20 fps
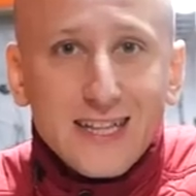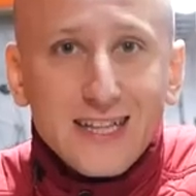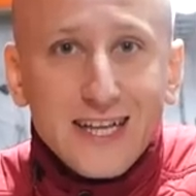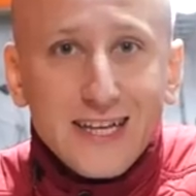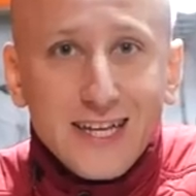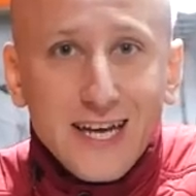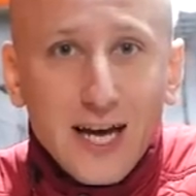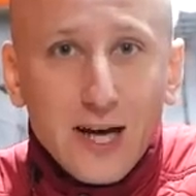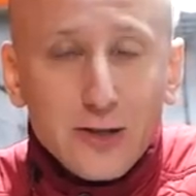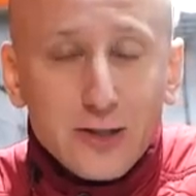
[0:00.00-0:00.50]

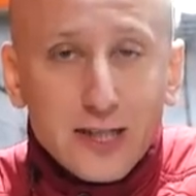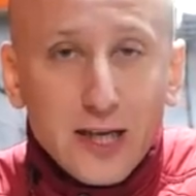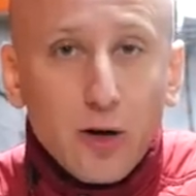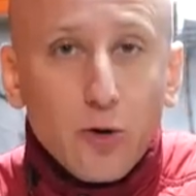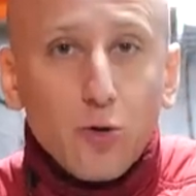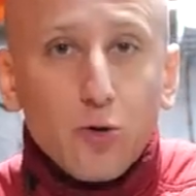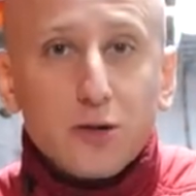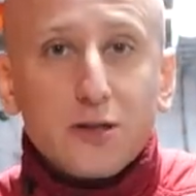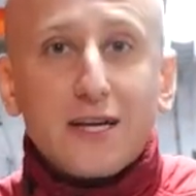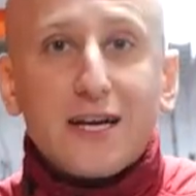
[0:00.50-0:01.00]
отклоняются
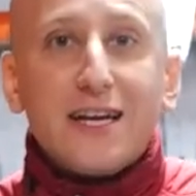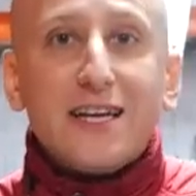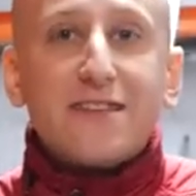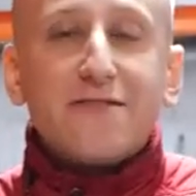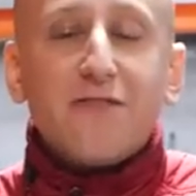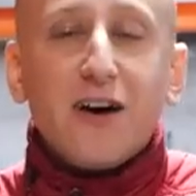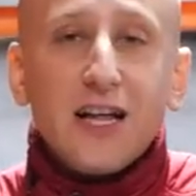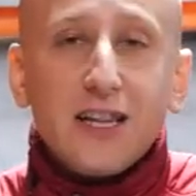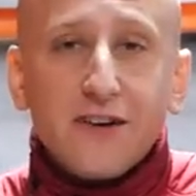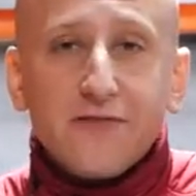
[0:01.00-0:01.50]
от
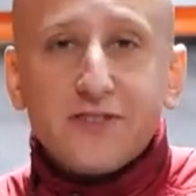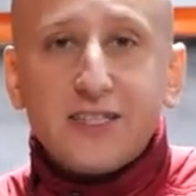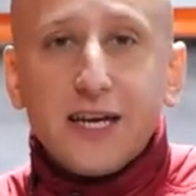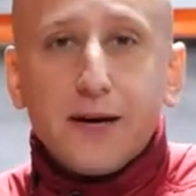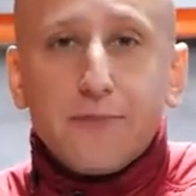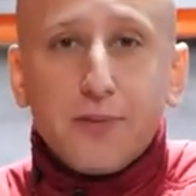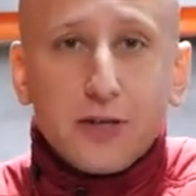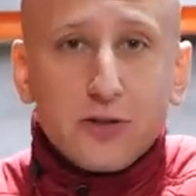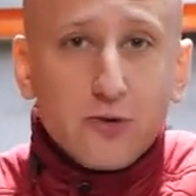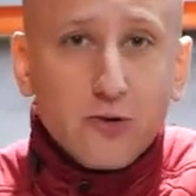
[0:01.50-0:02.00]
коленвала в
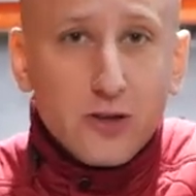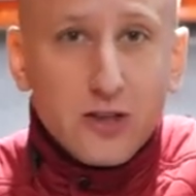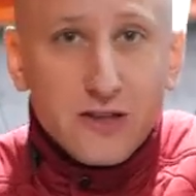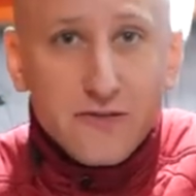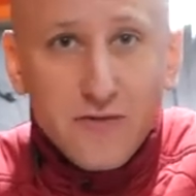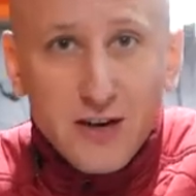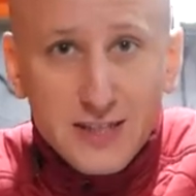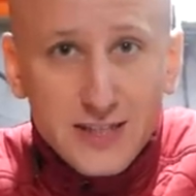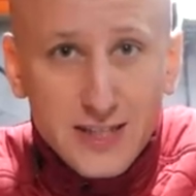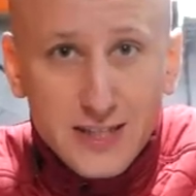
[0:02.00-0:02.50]
диапазоне
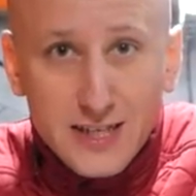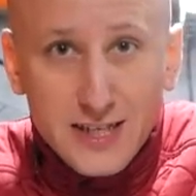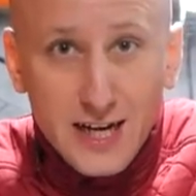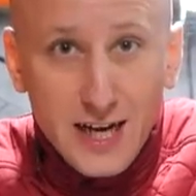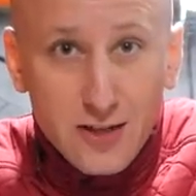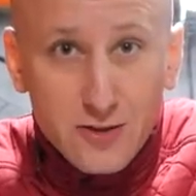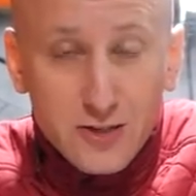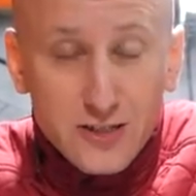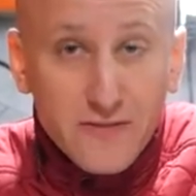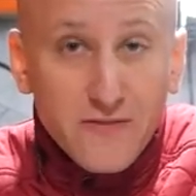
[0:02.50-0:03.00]
20
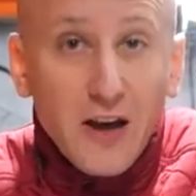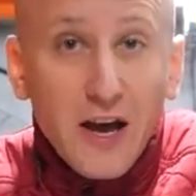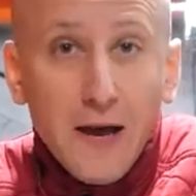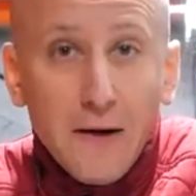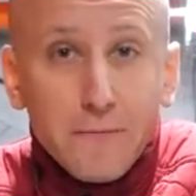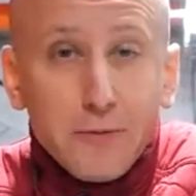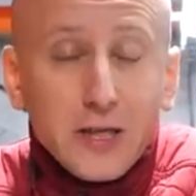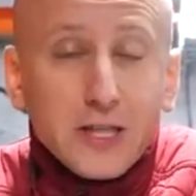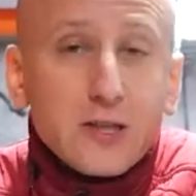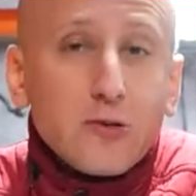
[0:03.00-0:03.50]
градусов.
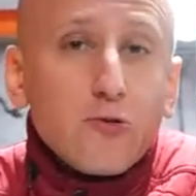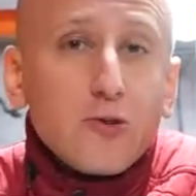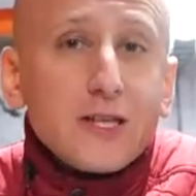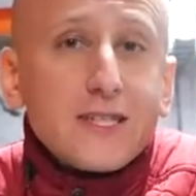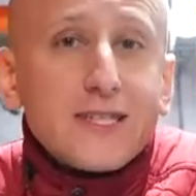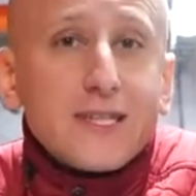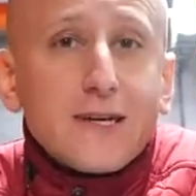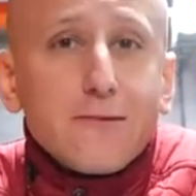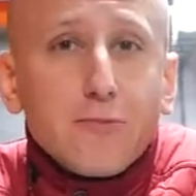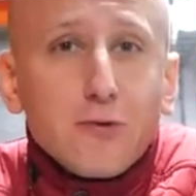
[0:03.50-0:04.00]
При
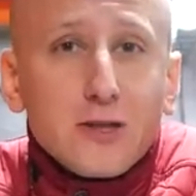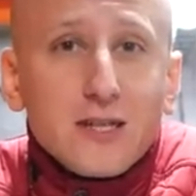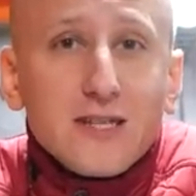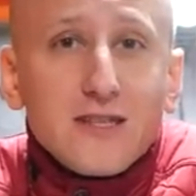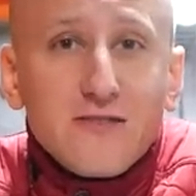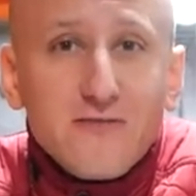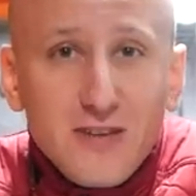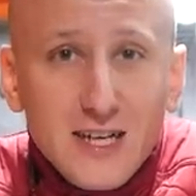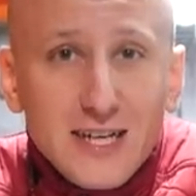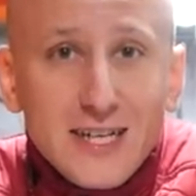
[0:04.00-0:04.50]
скорости
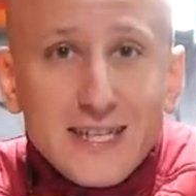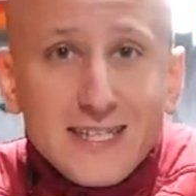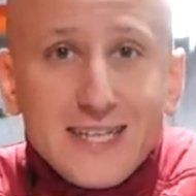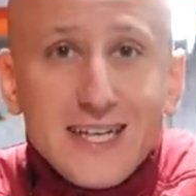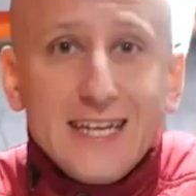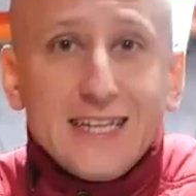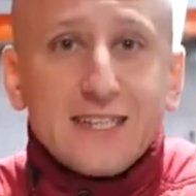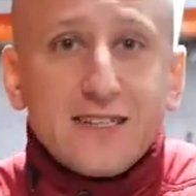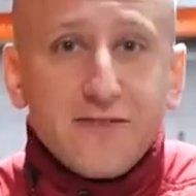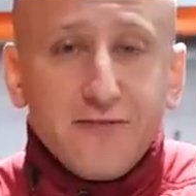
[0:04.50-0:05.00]
работы
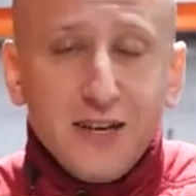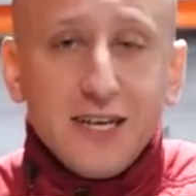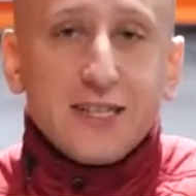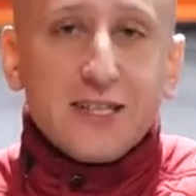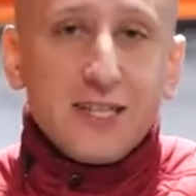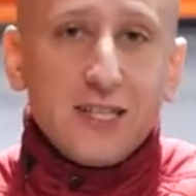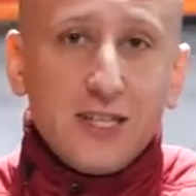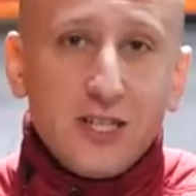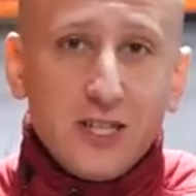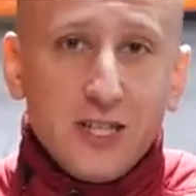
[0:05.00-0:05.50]
двигателя
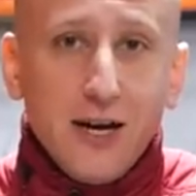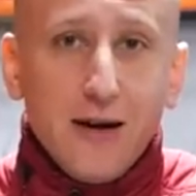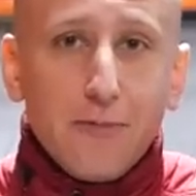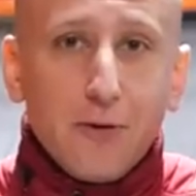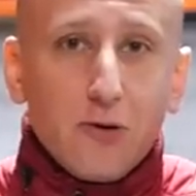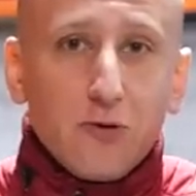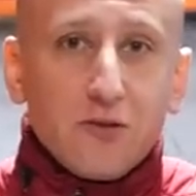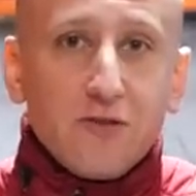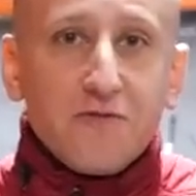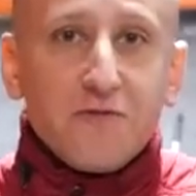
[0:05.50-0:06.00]
2000
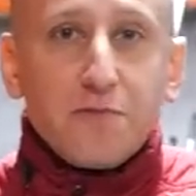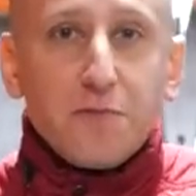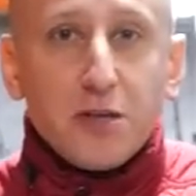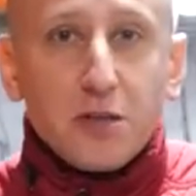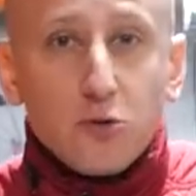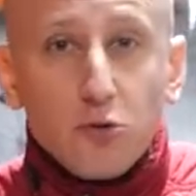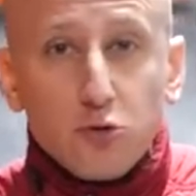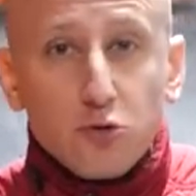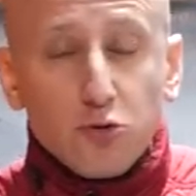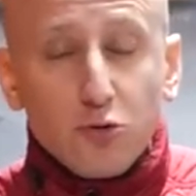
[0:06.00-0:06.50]
оборотов в
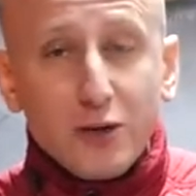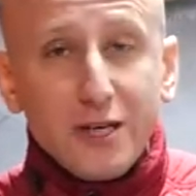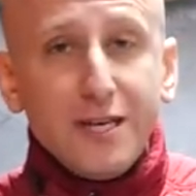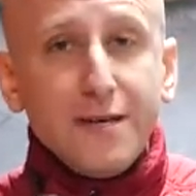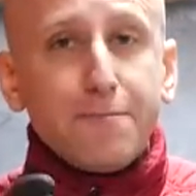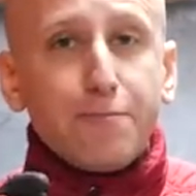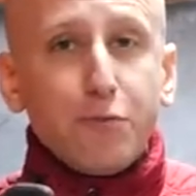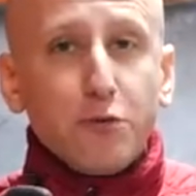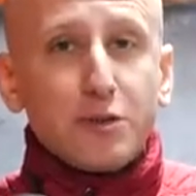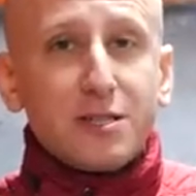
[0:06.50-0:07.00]
минуту
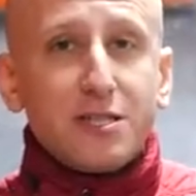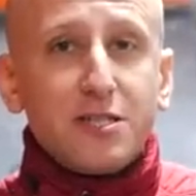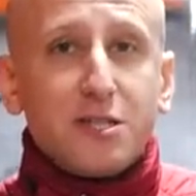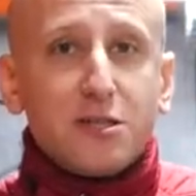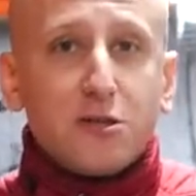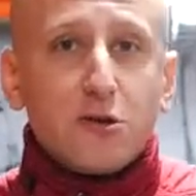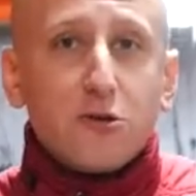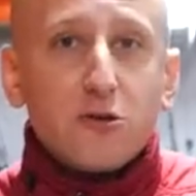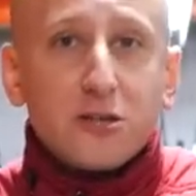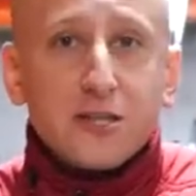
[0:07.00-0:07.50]
и после
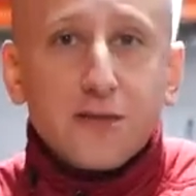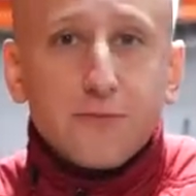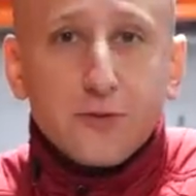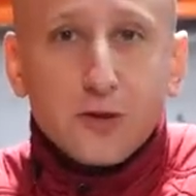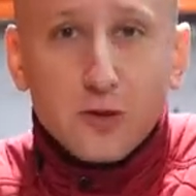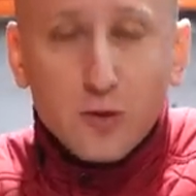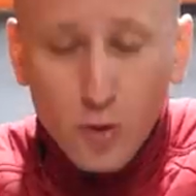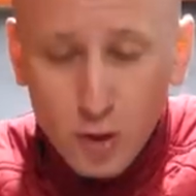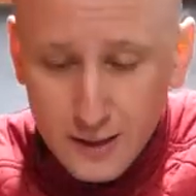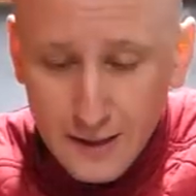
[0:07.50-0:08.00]

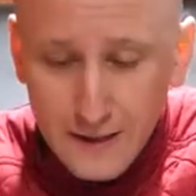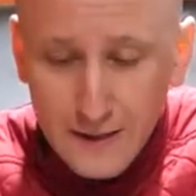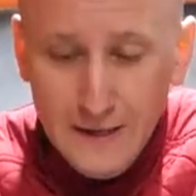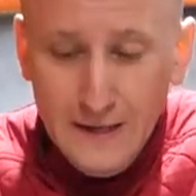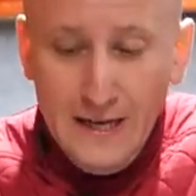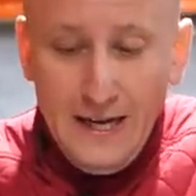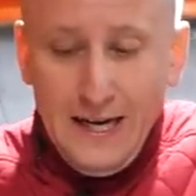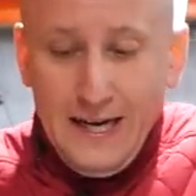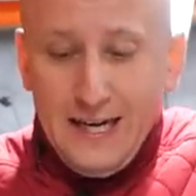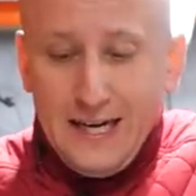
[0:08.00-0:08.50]
4700
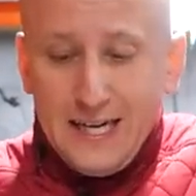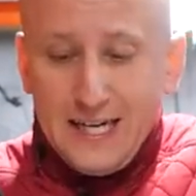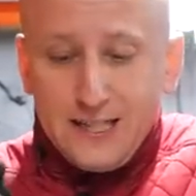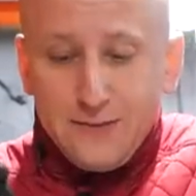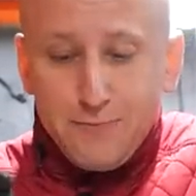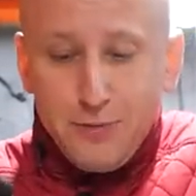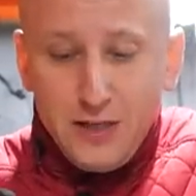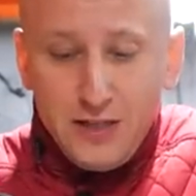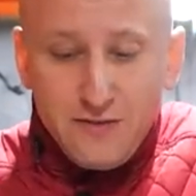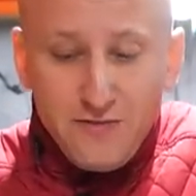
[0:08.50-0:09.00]

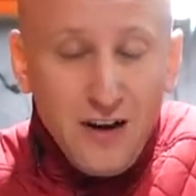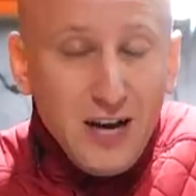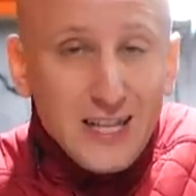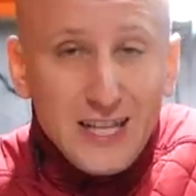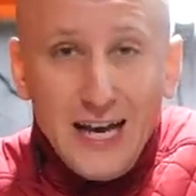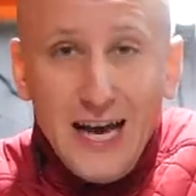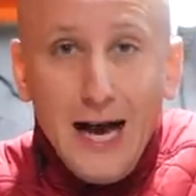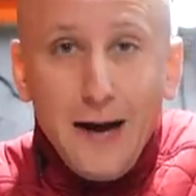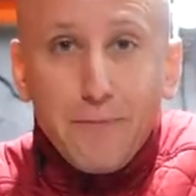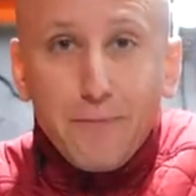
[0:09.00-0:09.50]

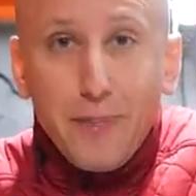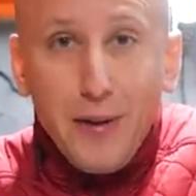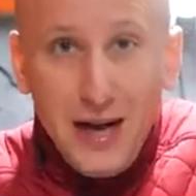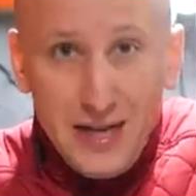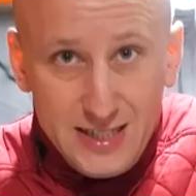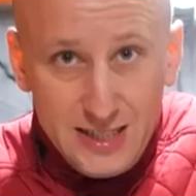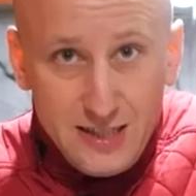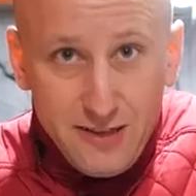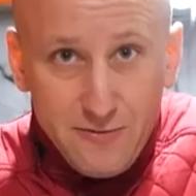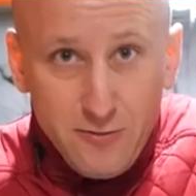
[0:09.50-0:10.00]
распредвалы
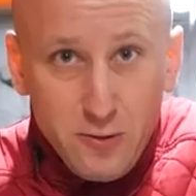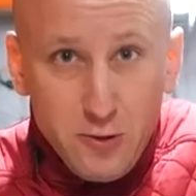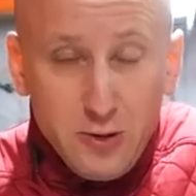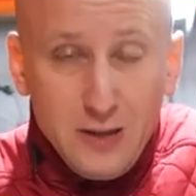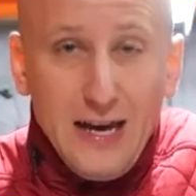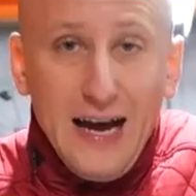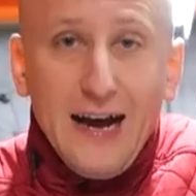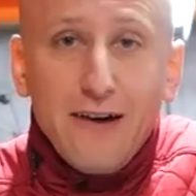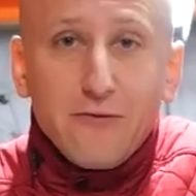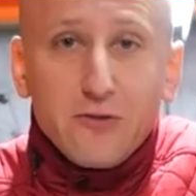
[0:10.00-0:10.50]

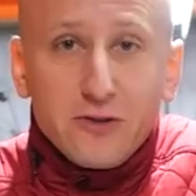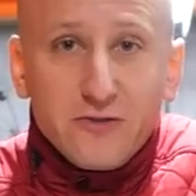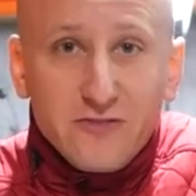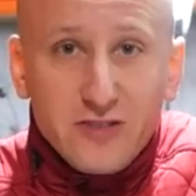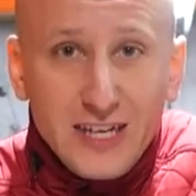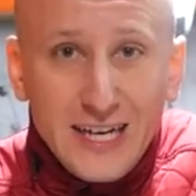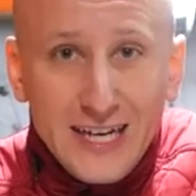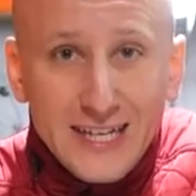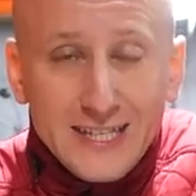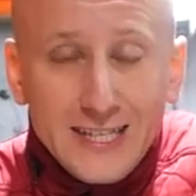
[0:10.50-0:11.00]
опаздывают, а вот в
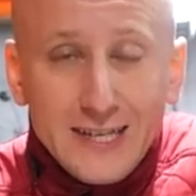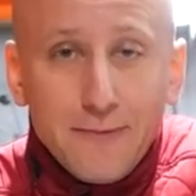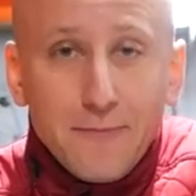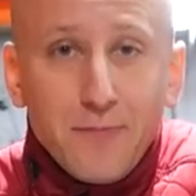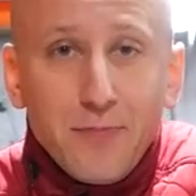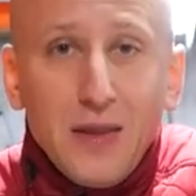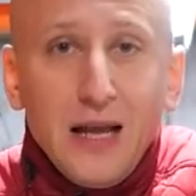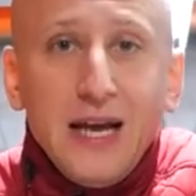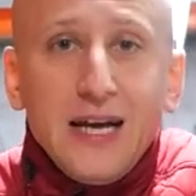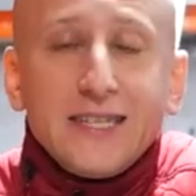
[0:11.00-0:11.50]

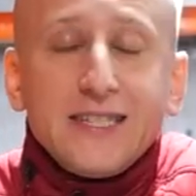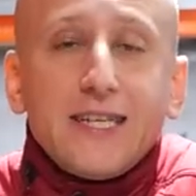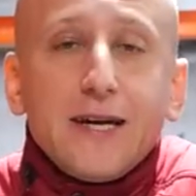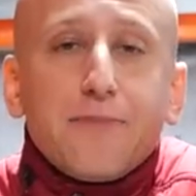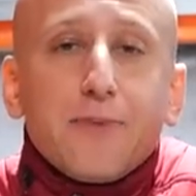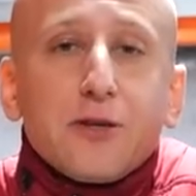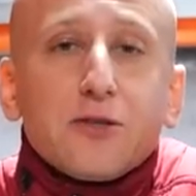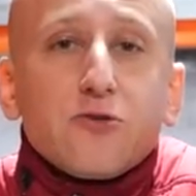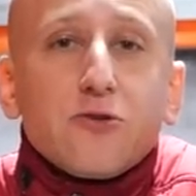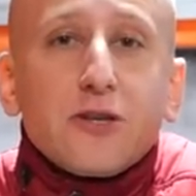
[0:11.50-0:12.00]
среднем
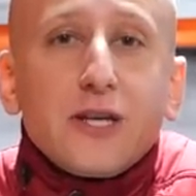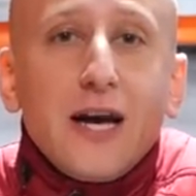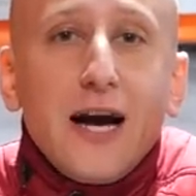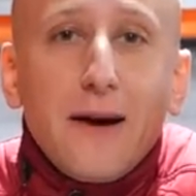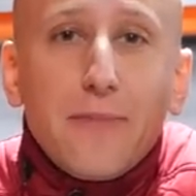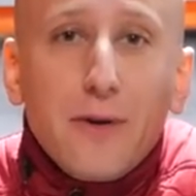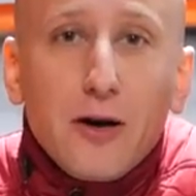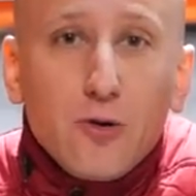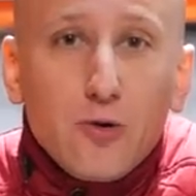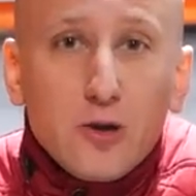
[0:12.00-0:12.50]
диапазоне
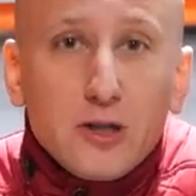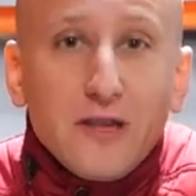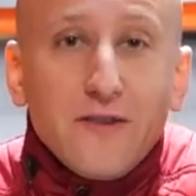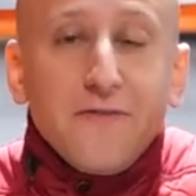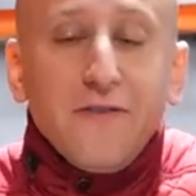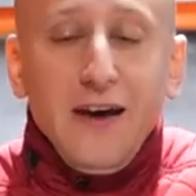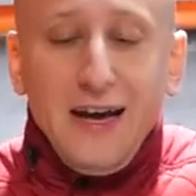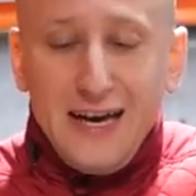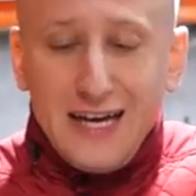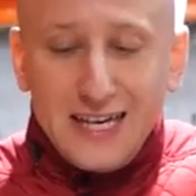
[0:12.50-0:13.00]
оборотов